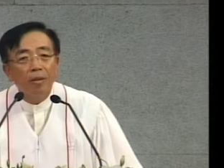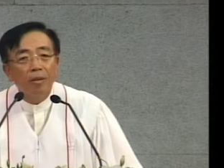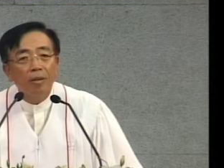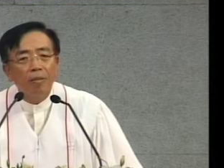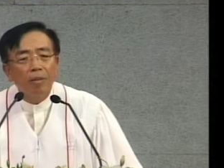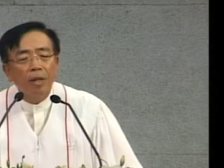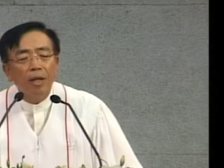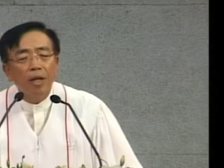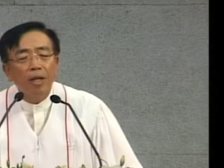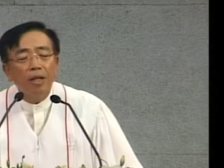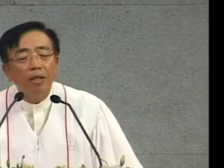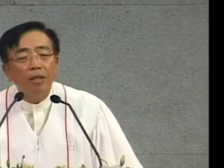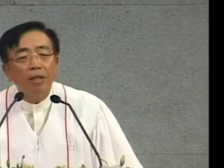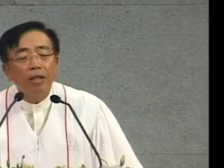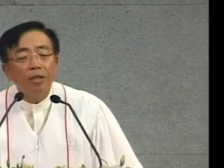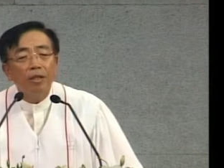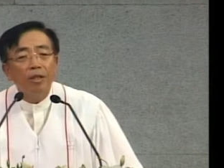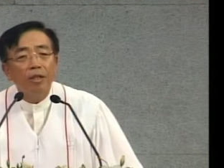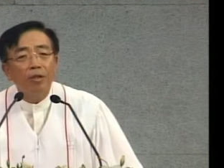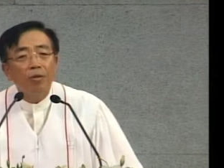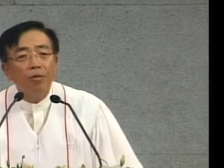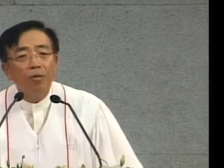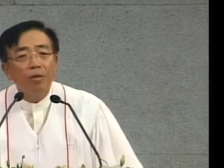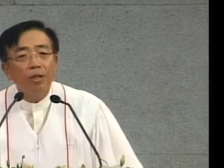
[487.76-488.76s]
배가 일단
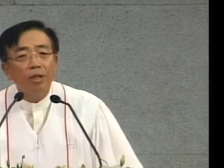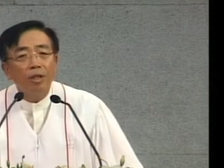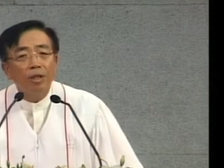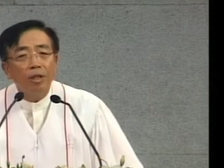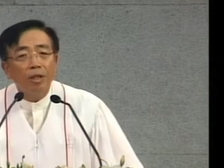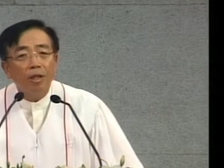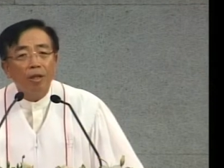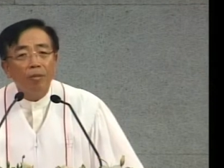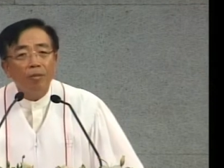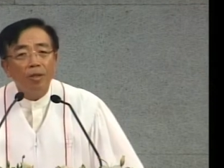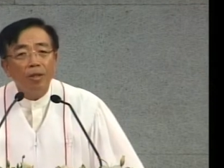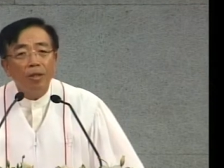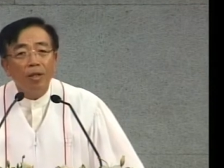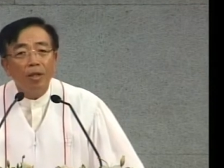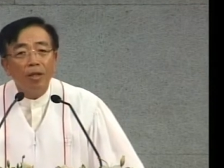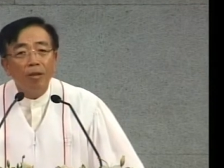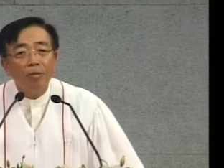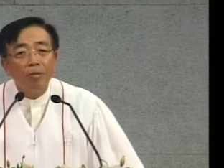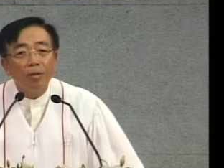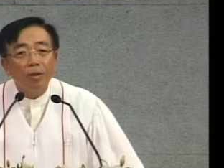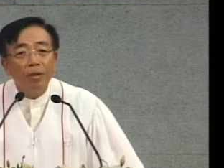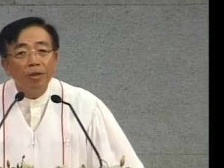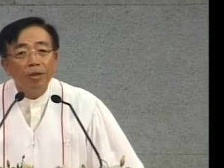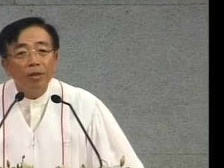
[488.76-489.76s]
기울이기 시작하면
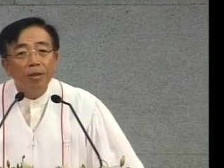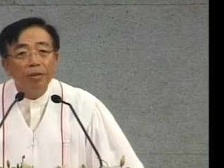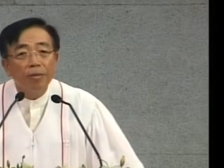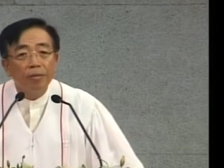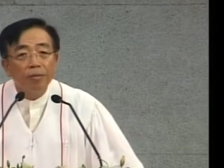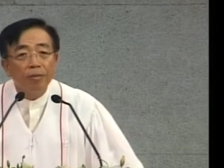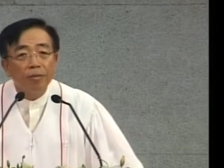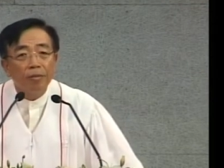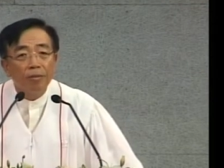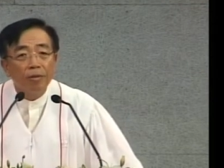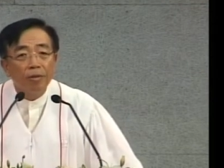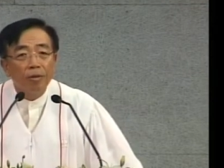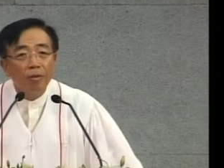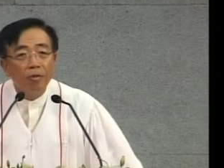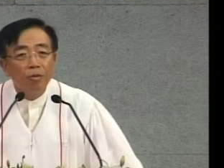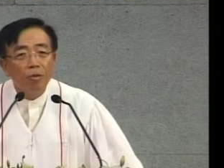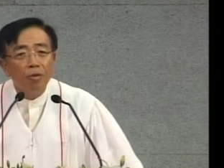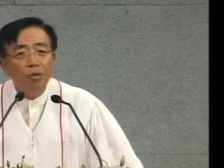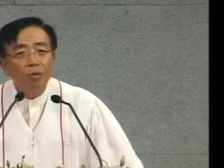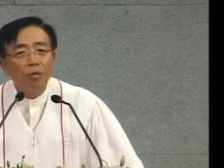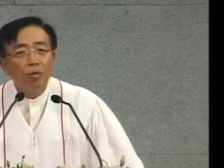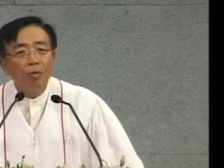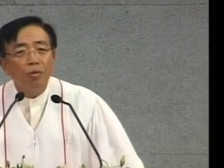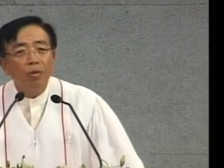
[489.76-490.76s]
사람들을
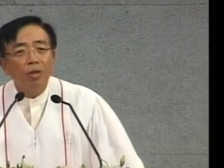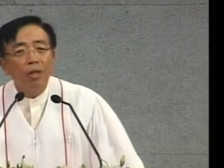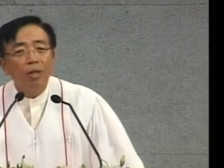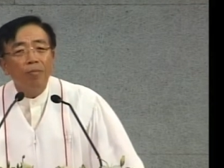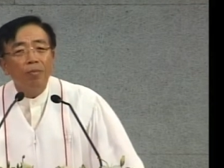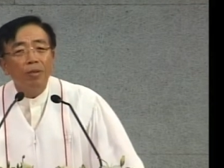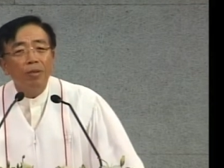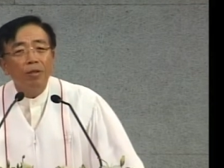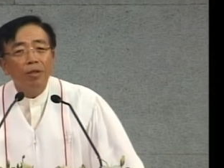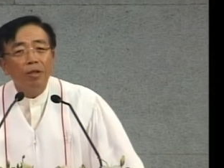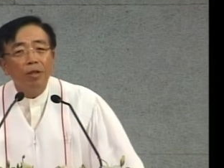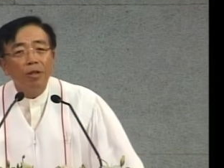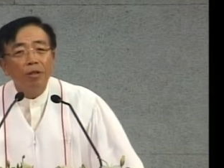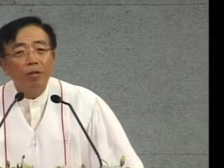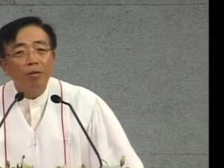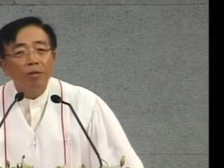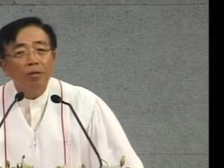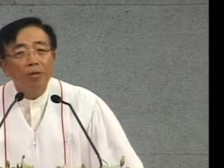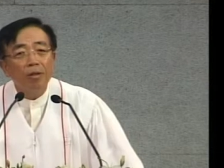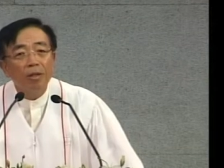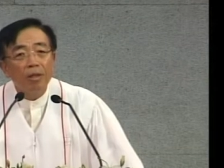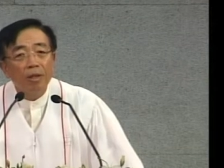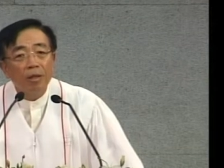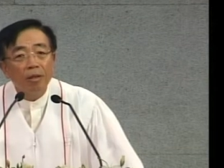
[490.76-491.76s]
위쪽으로 대피를
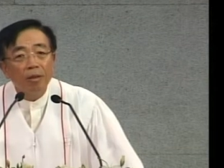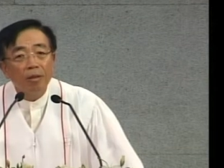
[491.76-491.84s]
시키든지